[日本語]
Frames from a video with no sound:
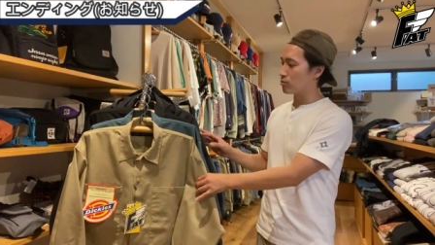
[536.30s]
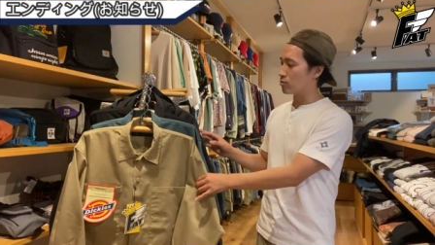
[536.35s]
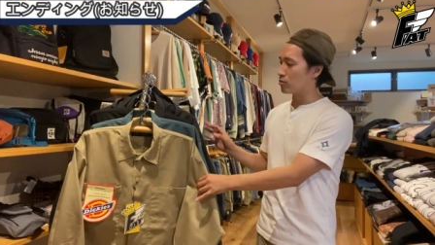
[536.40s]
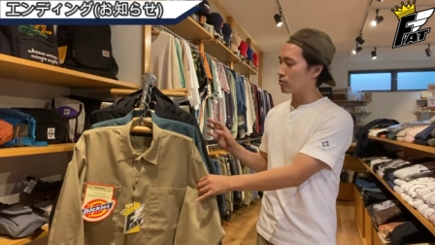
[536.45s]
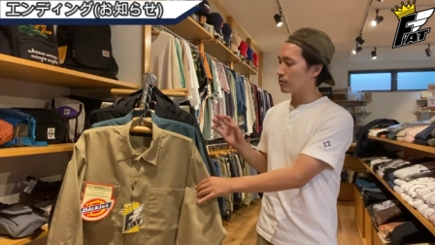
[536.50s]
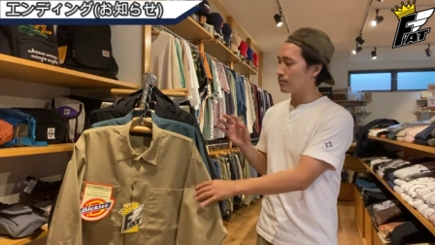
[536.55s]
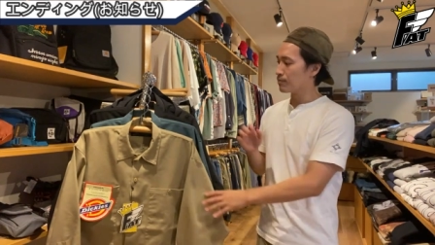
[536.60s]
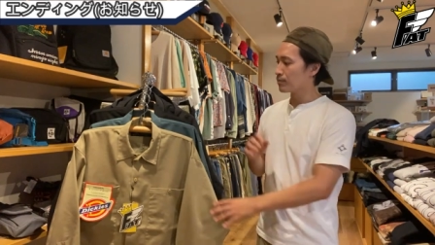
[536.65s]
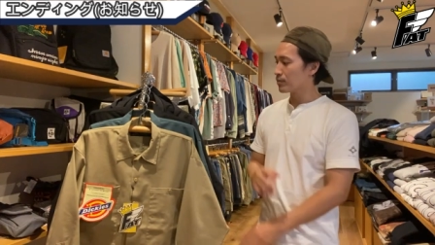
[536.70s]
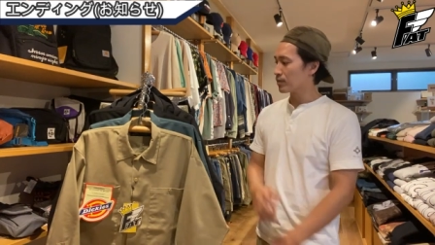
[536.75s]

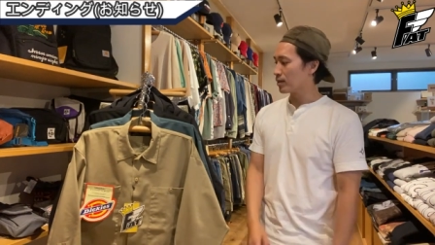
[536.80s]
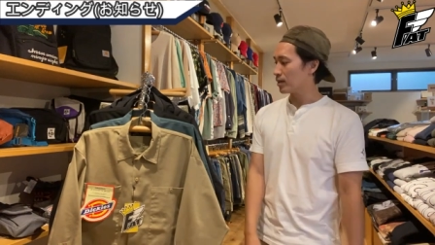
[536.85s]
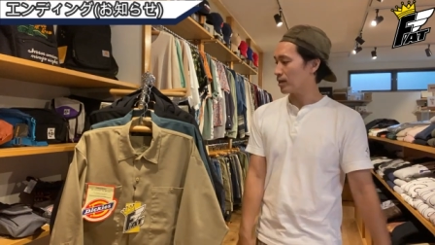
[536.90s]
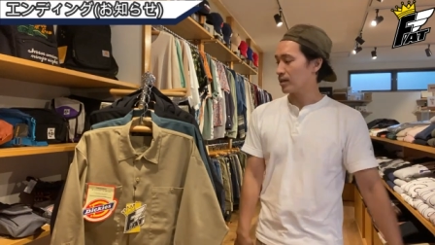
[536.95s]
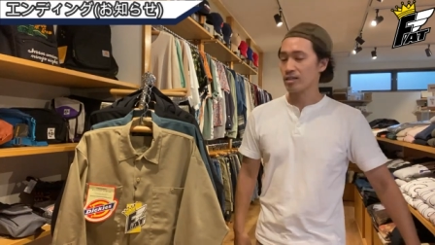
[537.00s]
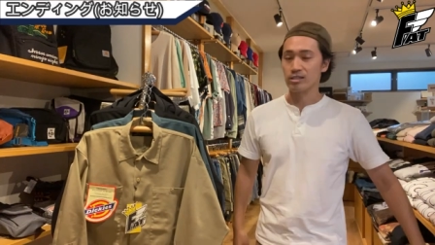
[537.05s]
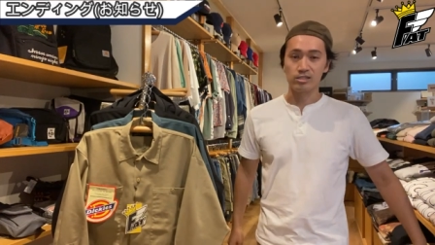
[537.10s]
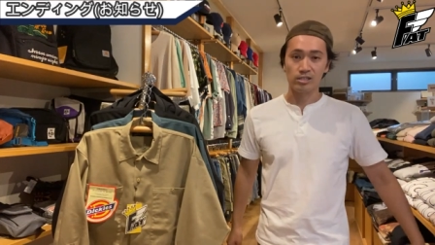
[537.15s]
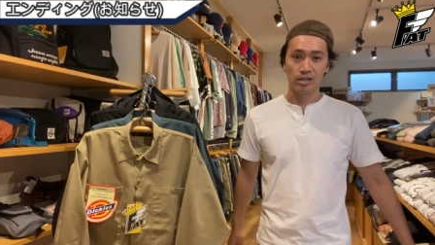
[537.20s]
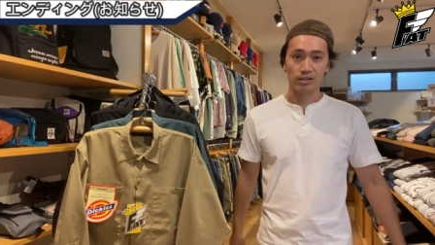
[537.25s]
の
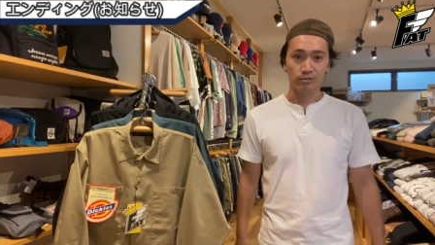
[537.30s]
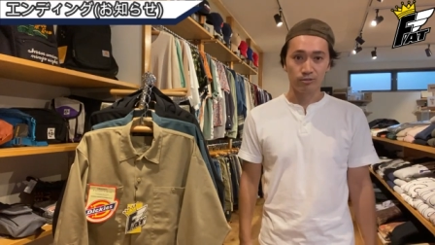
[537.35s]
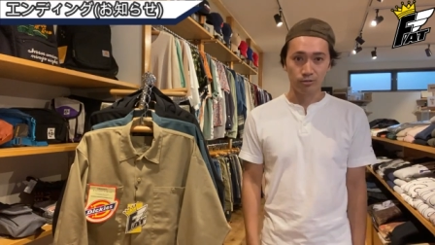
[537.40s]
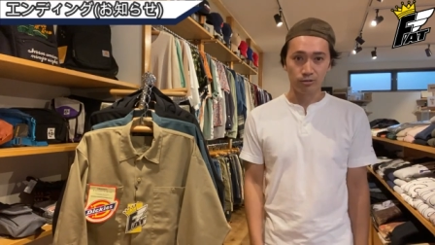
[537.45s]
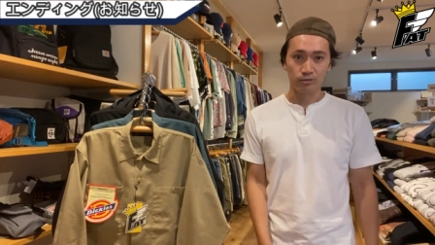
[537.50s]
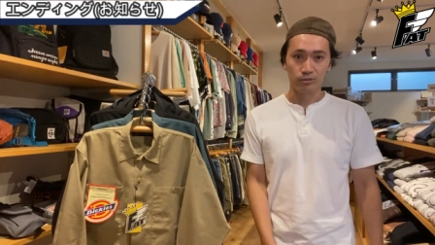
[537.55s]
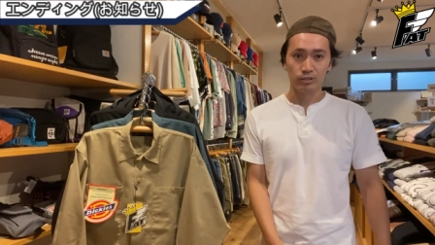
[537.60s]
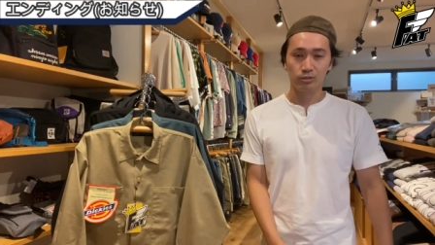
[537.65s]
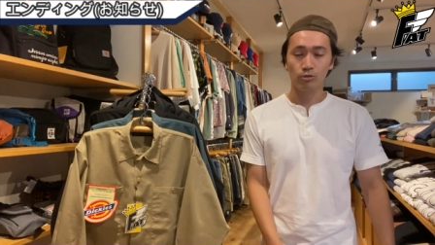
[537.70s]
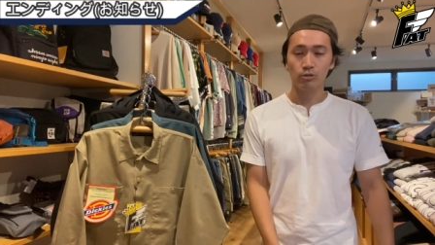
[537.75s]
え
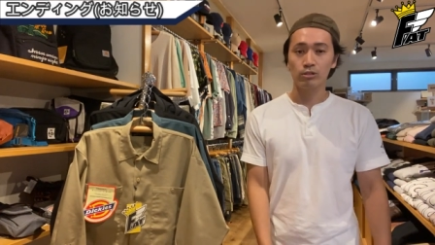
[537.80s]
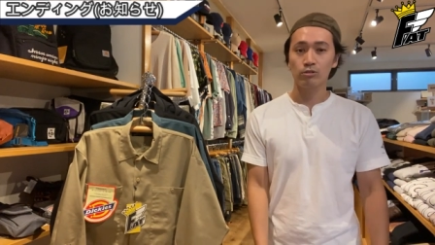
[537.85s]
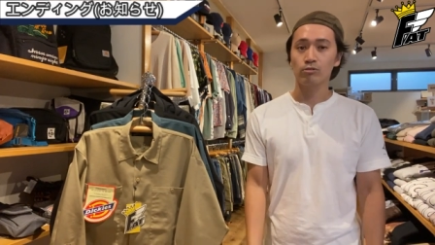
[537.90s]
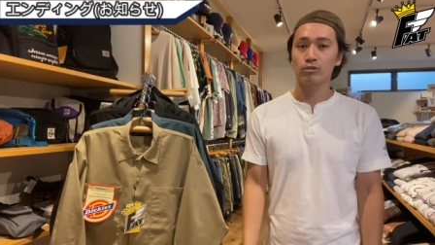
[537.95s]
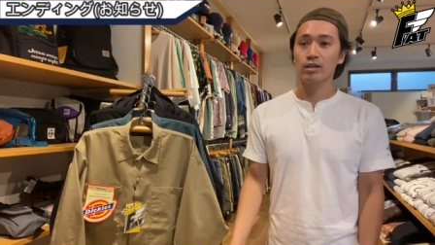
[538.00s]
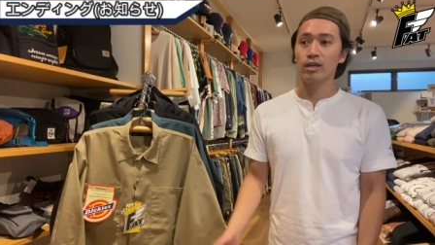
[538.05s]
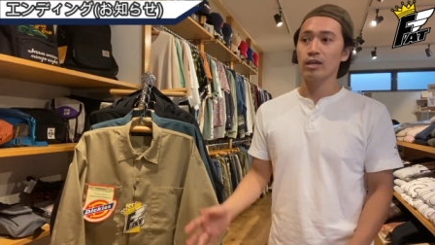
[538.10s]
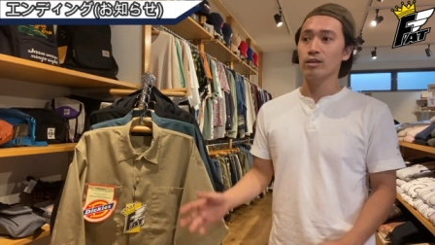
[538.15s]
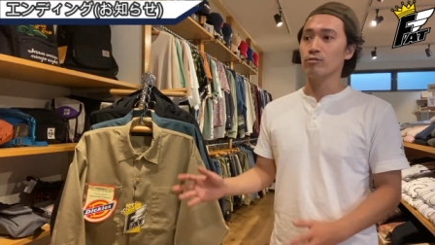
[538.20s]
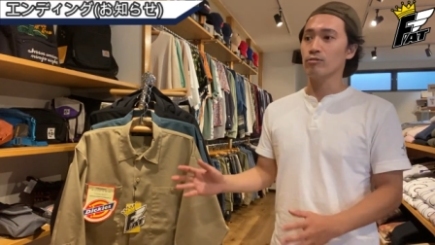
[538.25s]
ジャンル、
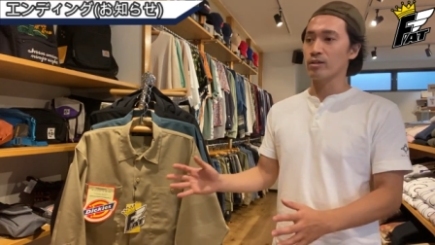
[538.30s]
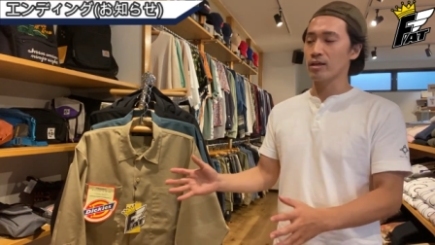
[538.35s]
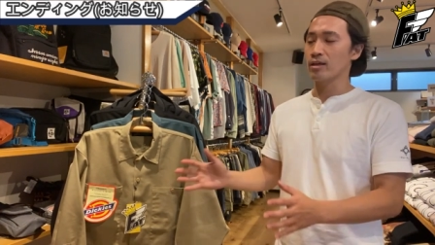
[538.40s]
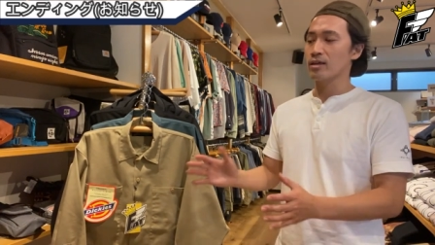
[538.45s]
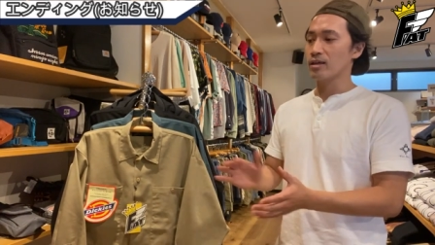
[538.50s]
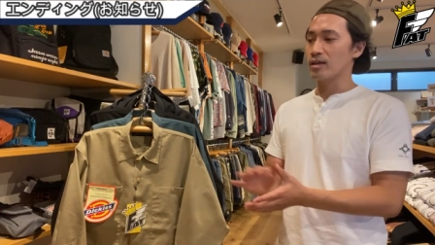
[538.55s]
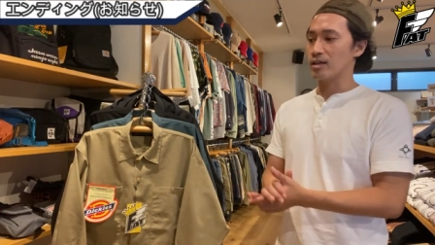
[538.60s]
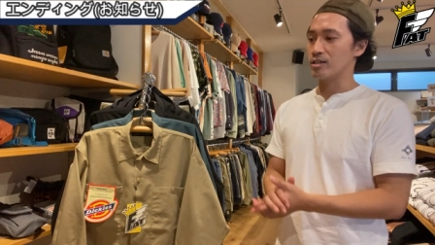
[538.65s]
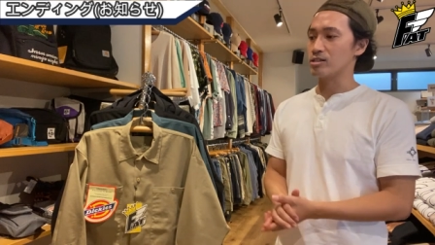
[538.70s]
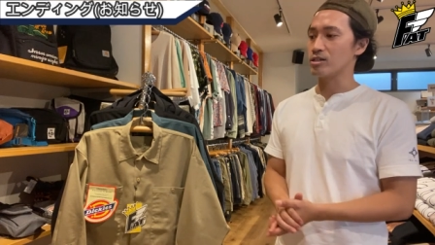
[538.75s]
ストリート系のね、